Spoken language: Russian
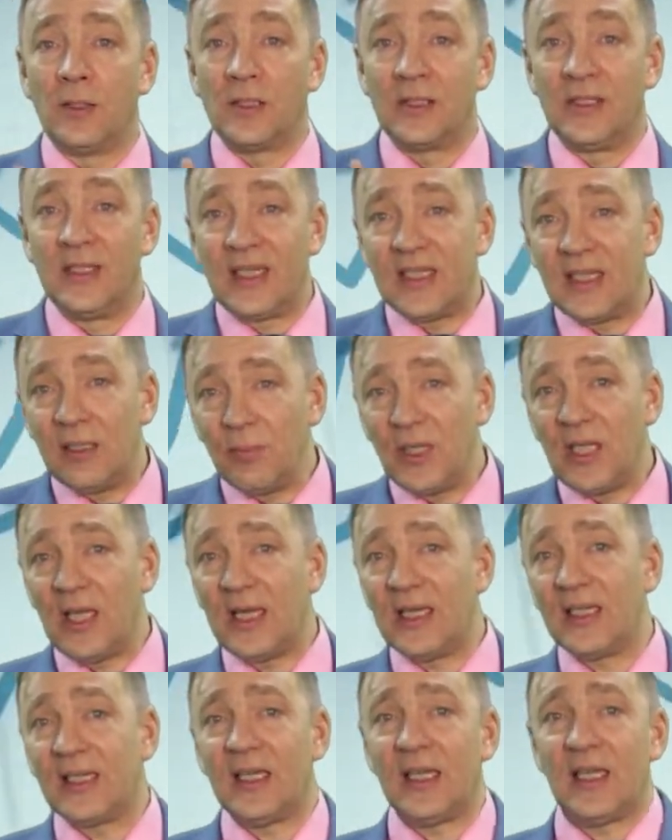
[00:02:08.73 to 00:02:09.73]
Надо мне
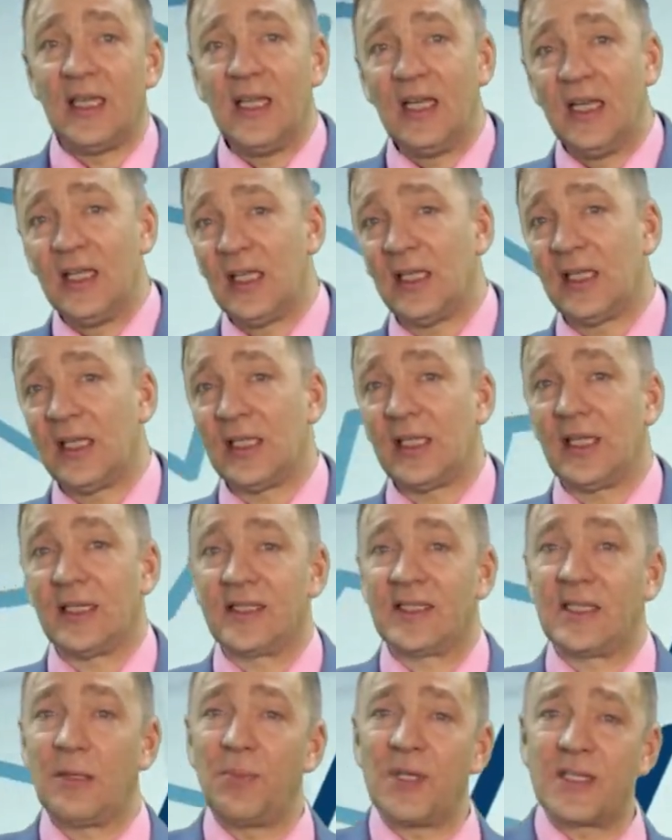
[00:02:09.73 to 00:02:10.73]
это или не надо.
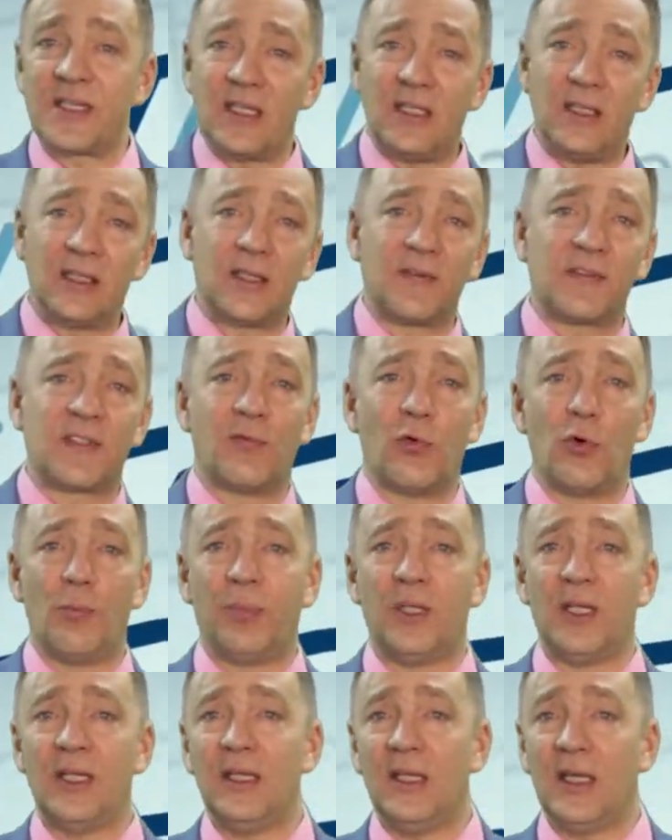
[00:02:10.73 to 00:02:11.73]
Записал это в свой
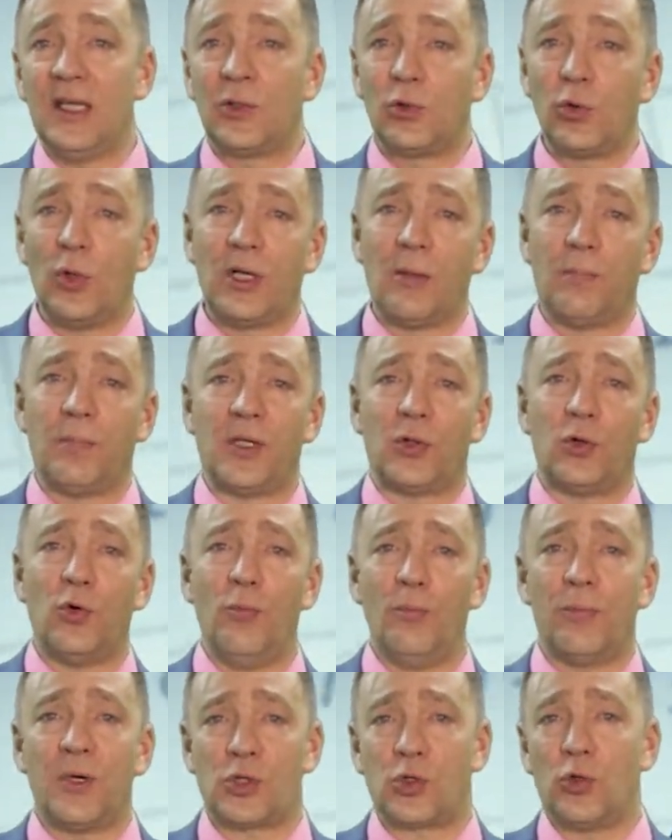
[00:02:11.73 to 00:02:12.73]
план и только
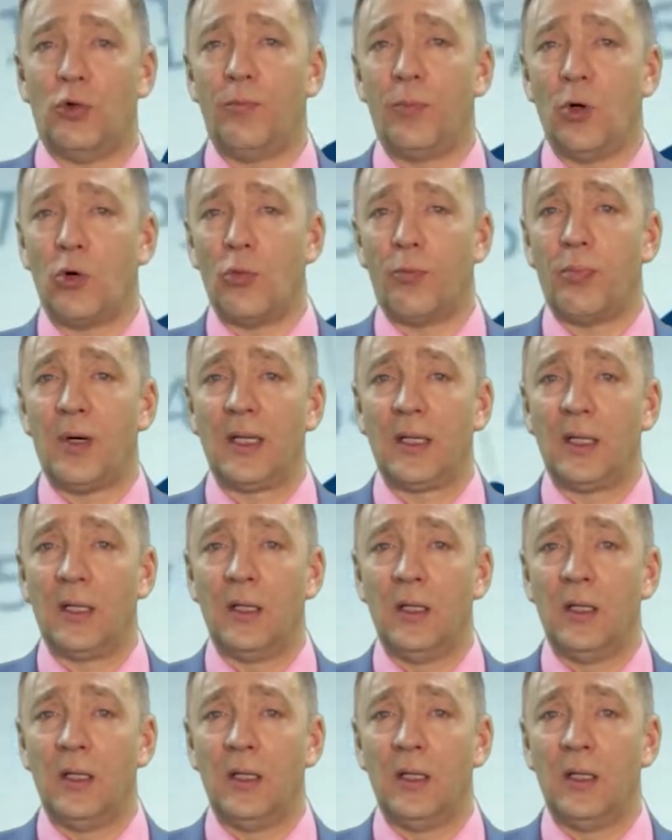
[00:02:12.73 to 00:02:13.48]
потом пошел покупать.